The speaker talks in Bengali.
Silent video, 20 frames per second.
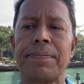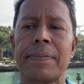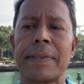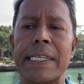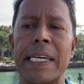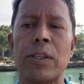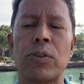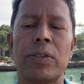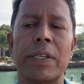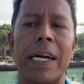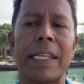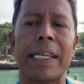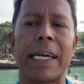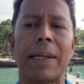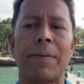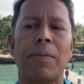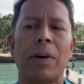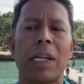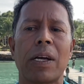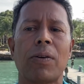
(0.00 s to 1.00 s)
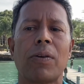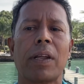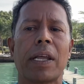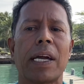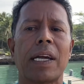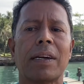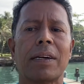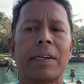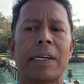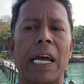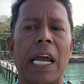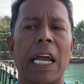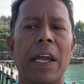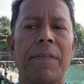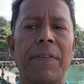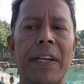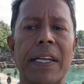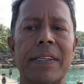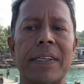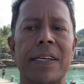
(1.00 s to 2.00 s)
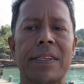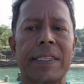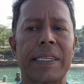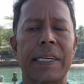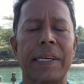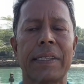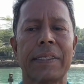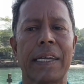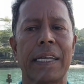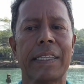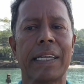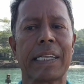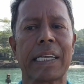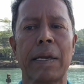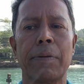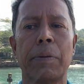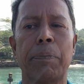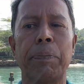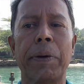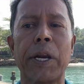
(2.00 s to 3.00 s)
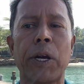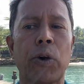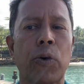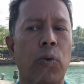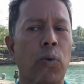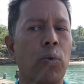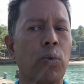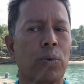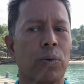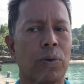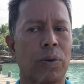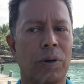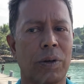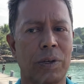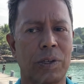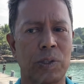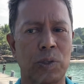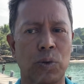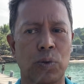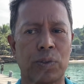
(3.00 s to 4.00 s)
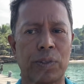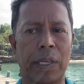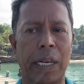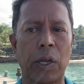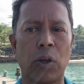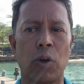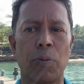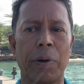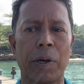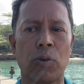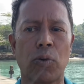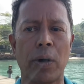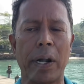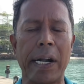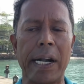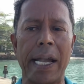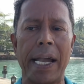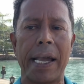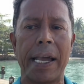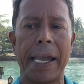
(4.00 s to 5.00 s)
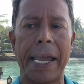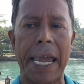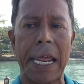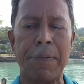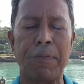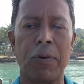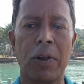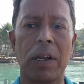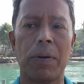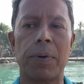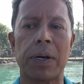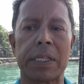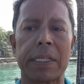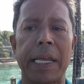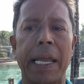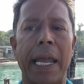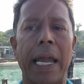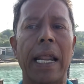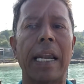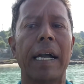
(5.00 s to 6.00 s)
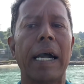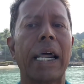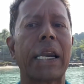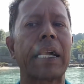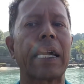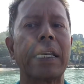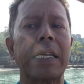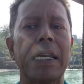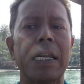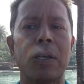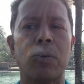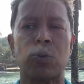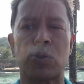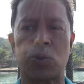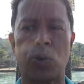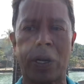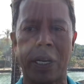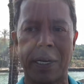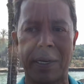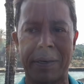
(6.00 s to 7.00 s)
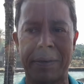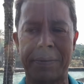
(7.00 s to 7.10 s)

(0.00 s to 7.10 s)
কিন্তু যাদের মনে করেন ডায়াবেটিস আছে তাদেরকে আমি বিটরুট জুস রিকমেন্ড করি না এর পরিবর্তে এল আর্গেনিন ইউজ করেন